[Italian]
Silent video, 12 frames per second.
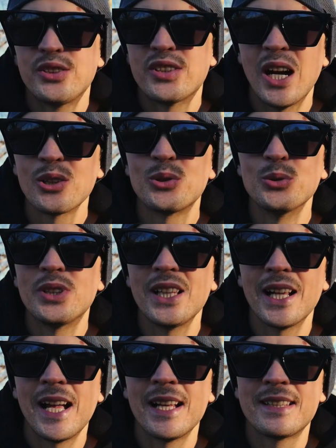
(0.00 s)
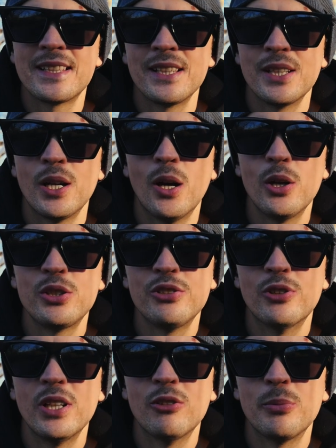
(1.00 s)
Ciao a tutti ragazzi, oggi
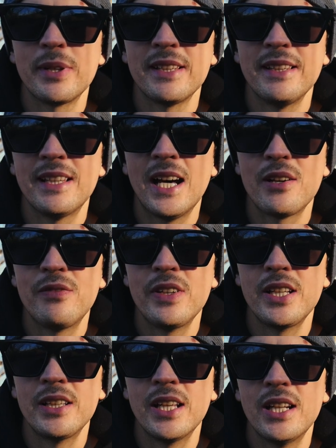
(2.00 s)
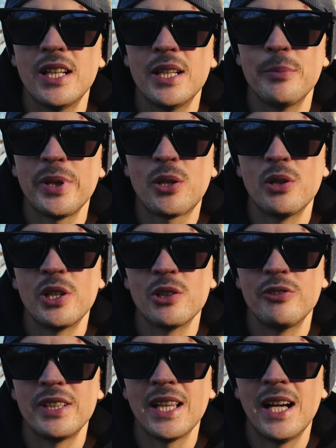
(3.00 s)
volevo presentarvi delle piccole
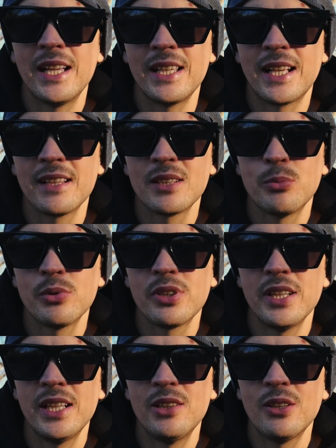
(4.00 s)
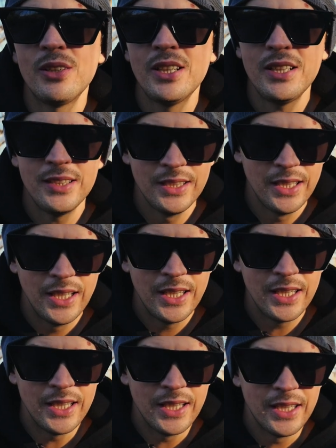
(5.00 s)
novità in casa Poseidon
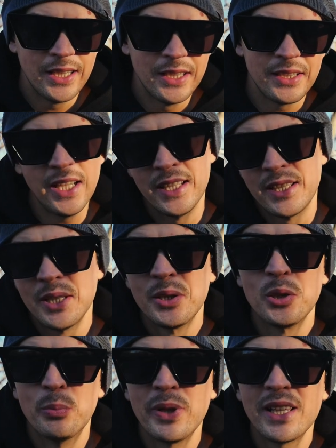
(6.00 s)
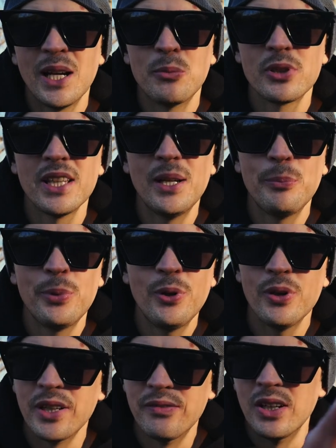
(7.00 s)
e niente, non perdiamo
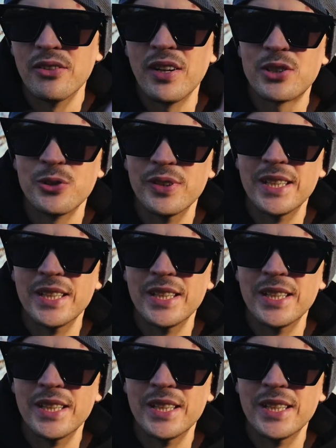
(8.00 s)
tempo e ve le faccio